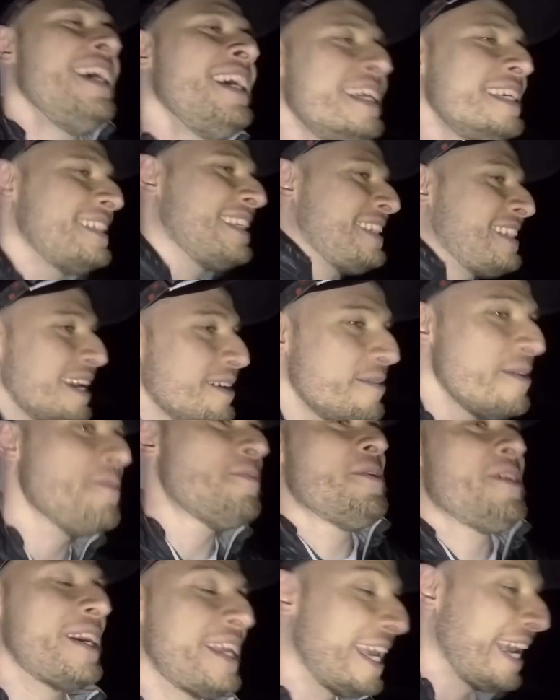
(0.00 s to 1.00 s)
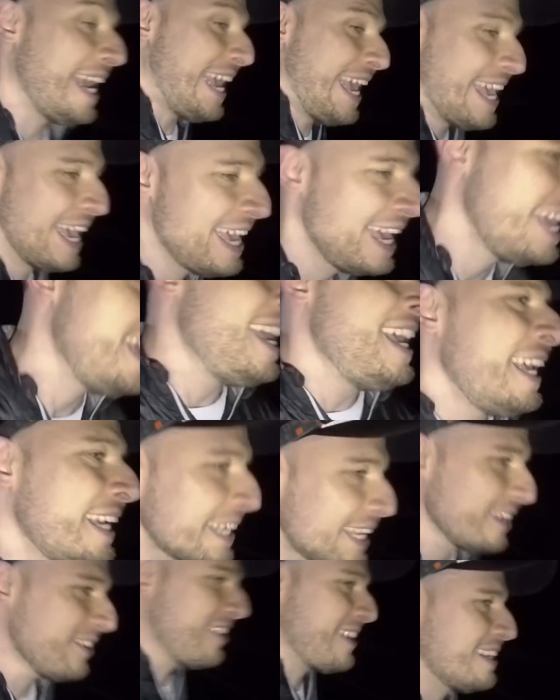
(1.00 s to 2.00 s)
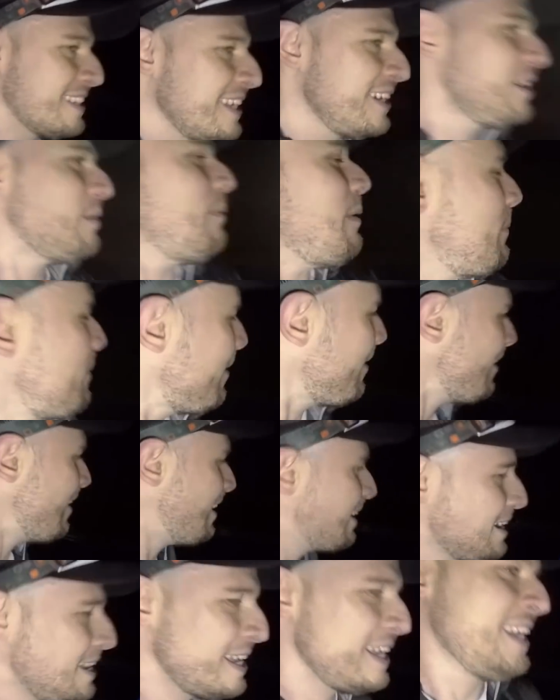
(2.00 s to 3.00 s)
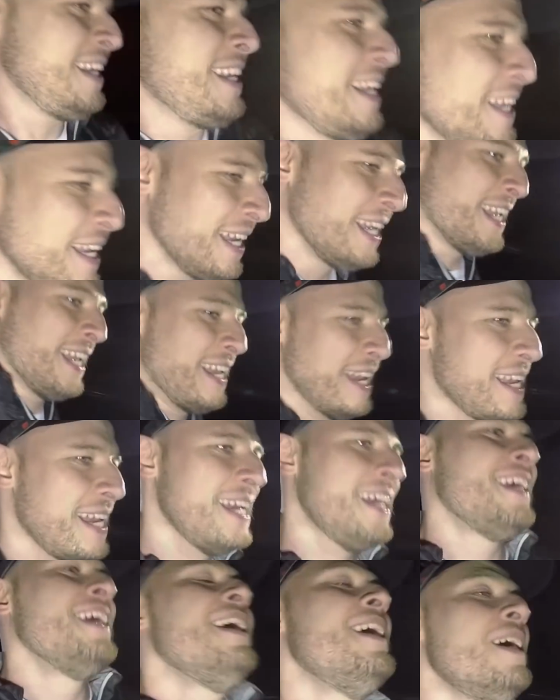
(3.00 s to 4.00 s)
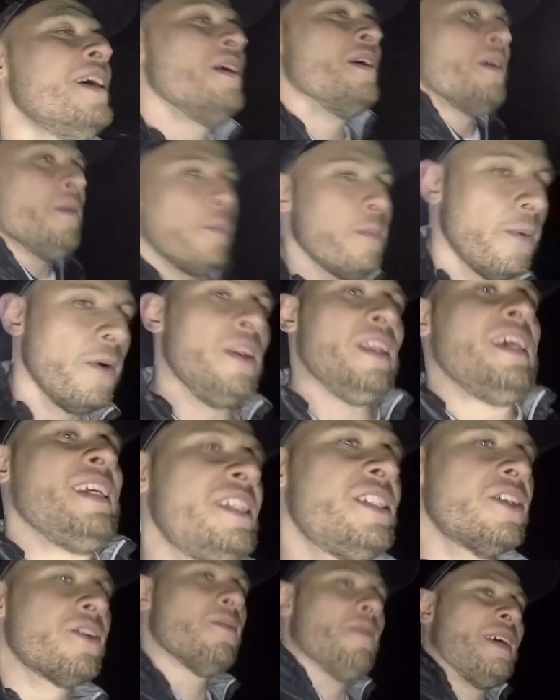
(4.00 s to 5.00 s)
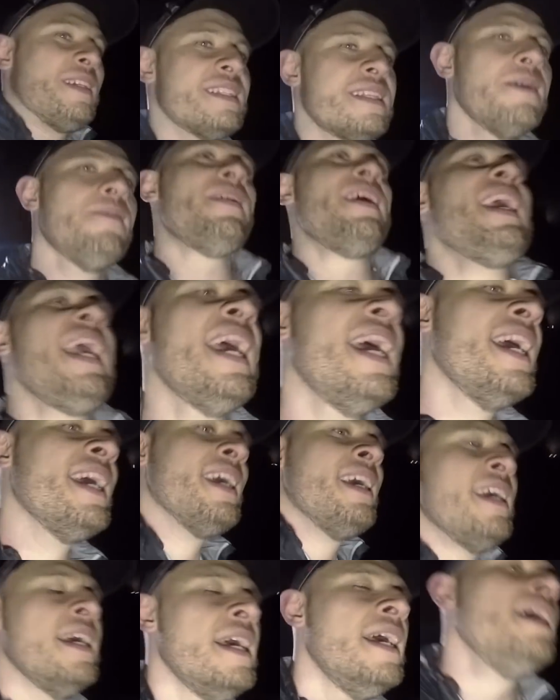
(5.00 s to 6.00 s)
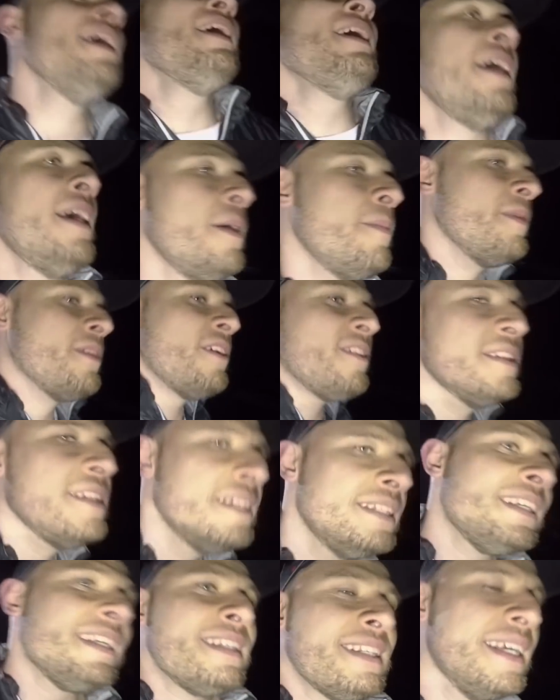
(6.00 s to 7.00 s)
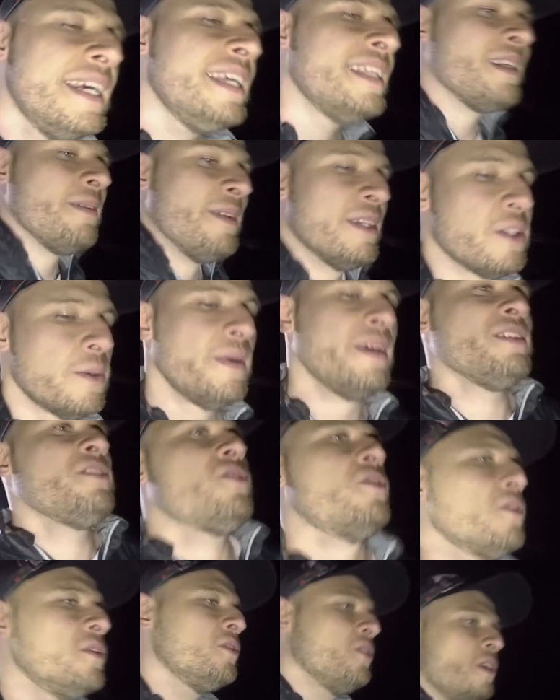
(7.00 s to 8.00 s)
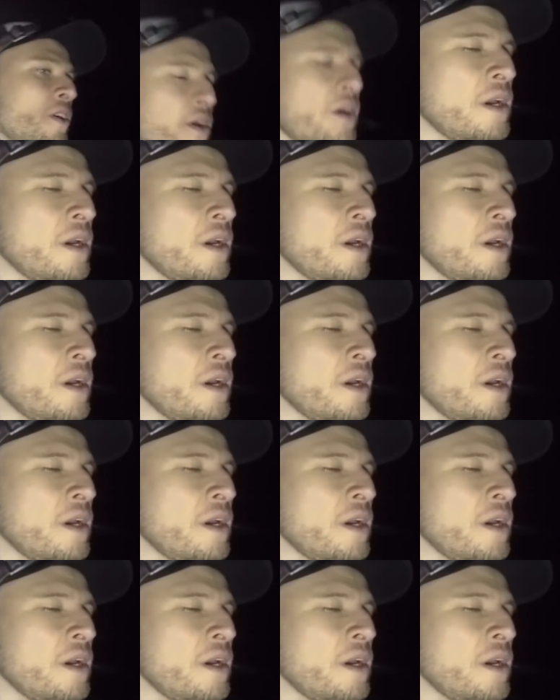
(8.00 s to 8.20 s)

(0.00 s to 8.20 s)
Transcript: E você sabia por quê? Que nunca saiu do papel? Político. Político, mas também em 1960, mais ou menos, quando